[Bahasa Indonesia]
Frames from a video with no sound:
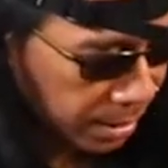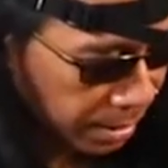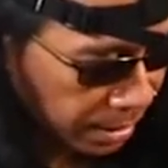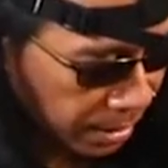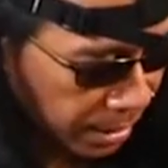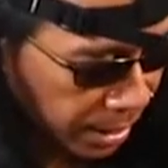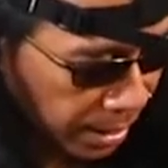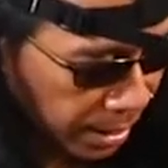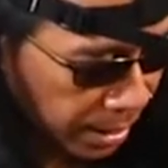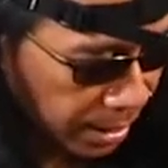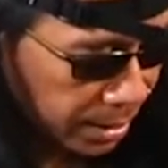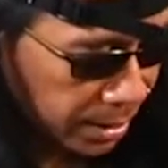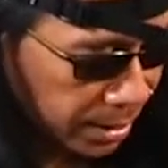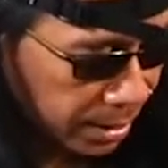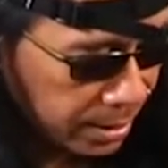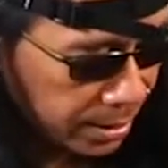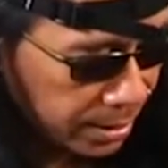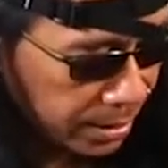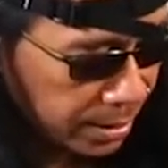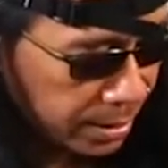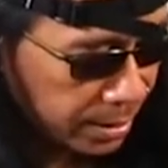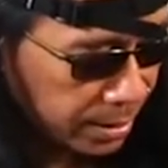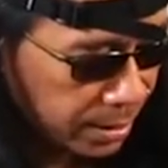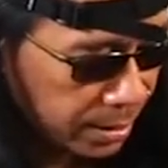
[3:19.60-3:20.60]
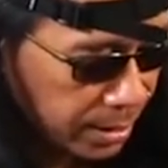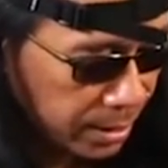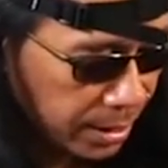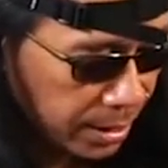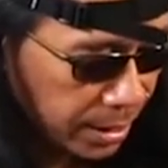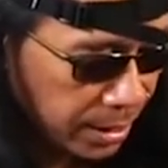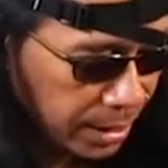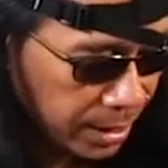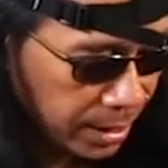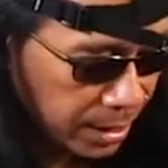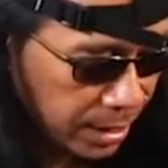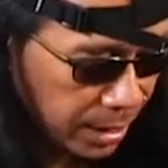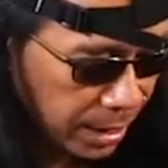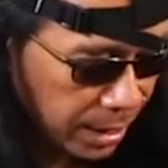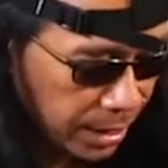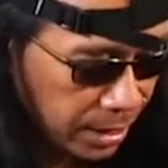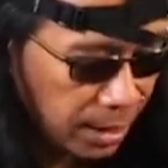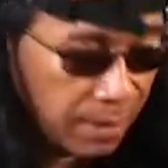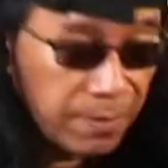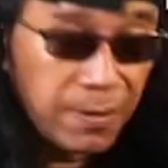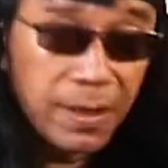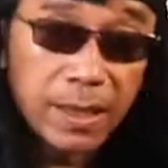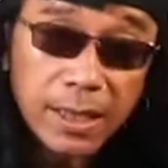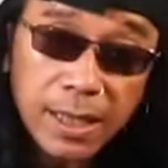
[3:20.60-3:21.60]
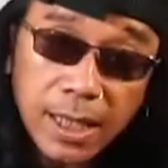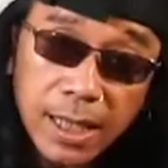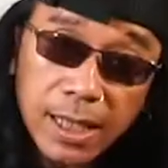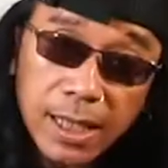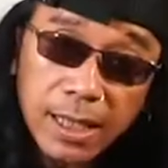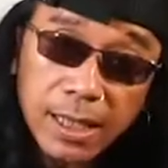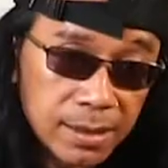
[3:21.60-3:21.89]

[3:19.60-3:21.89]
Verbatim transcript: Nah, uh, intervalnya